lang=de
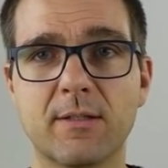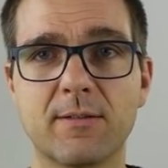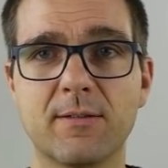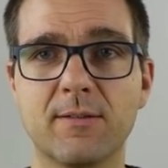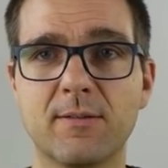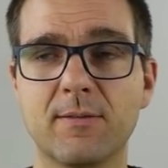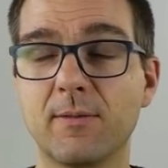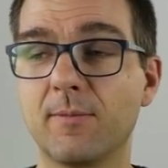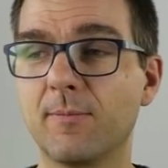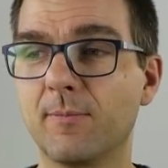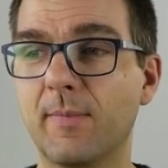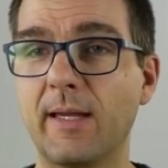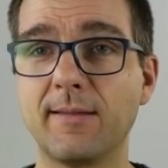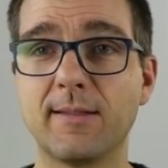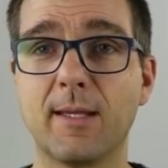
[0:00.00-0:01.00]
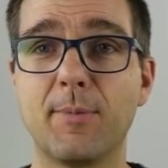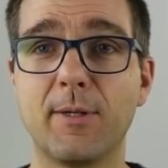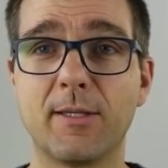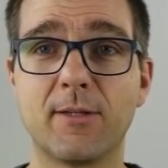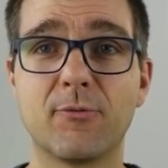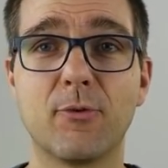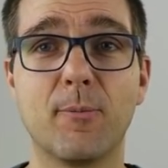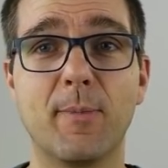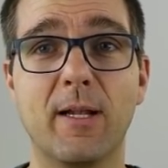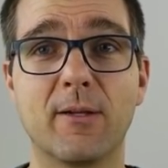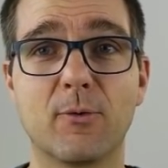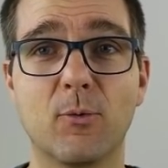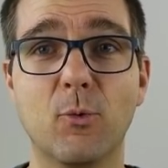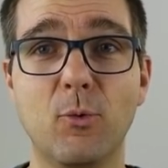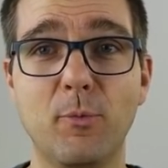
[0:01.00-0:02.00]
Das ist meist abhängig vom
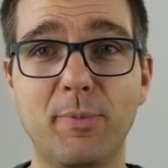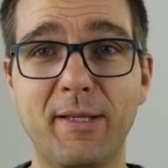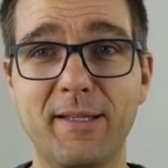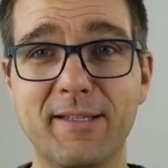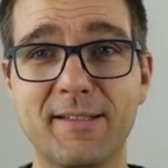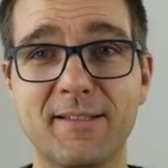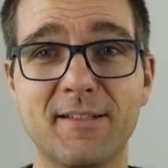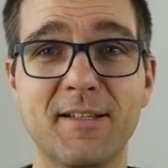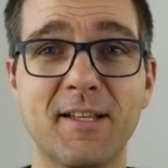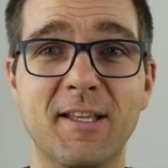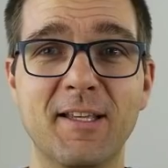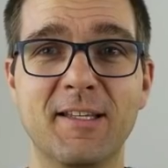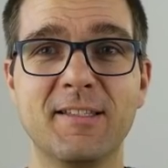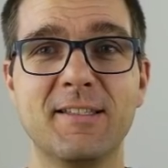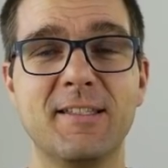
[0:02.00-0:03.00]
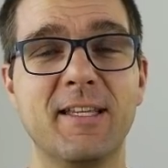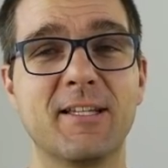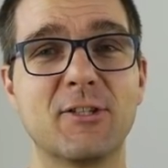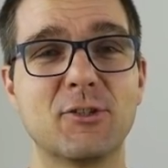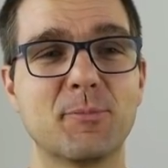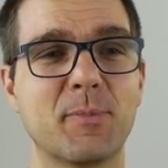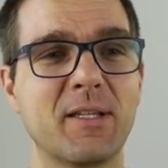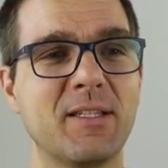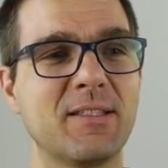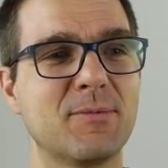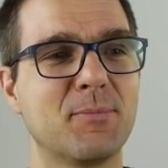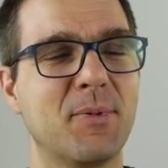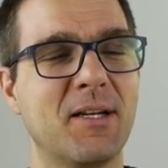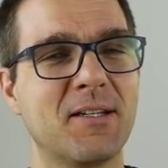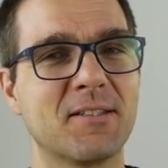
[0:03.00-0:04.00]
Alkoholpegel, der
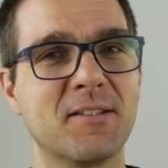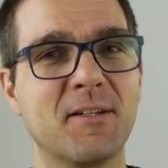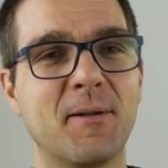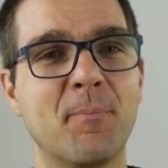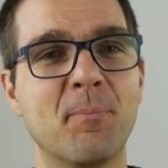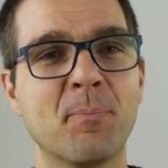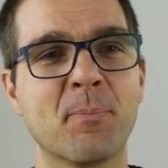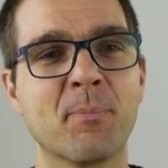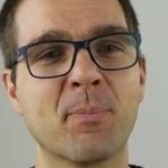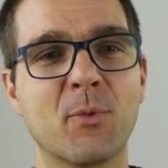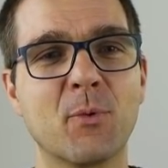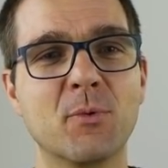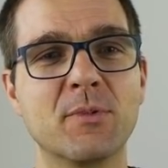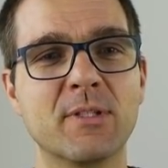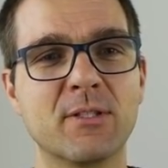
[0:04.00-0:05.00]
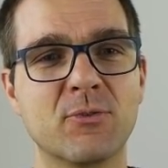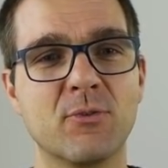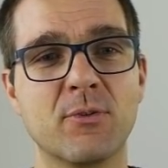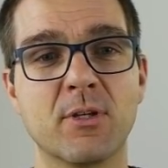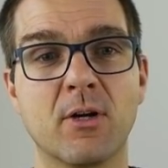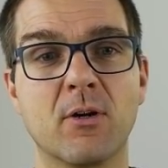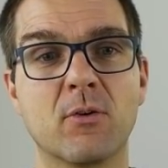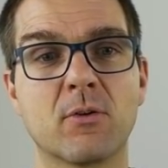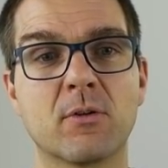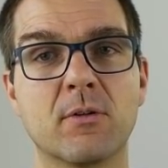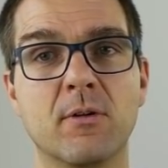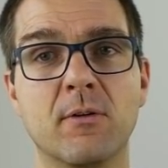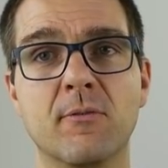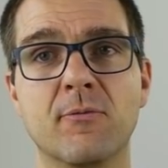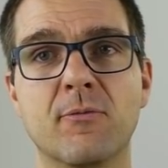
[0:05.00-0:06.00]
Gesprächspartner und natürlich
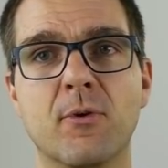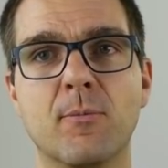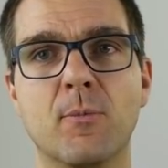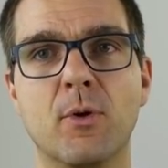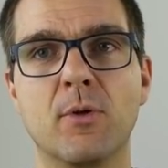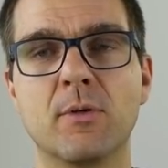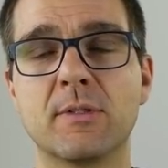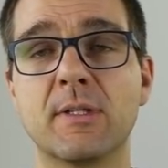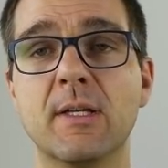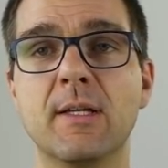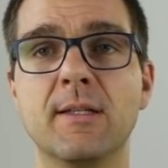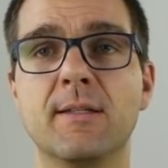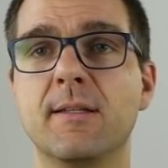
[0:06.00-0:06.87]
auch äh, vom Ort.